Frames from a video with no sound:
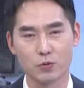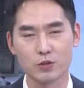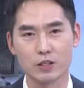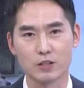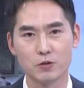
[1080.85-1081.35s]

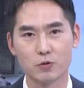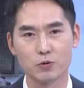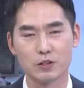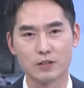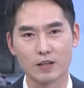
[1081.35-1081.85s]
소식이 들려오고
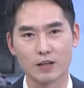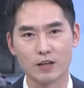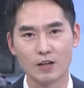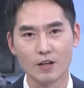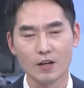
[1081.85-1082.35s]
있는데
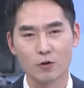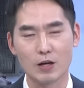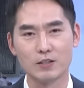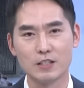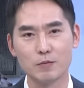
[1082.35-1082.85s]

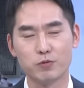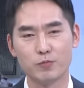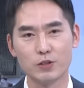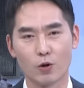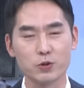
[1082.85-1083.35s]
과연 이
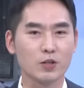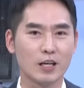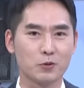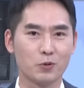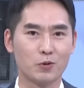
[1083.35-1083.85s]
부분이 어떻게
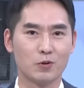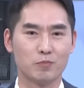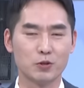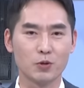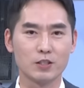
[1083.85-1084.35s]
또
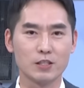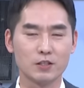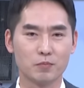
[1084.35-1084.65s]
불똥이 튈지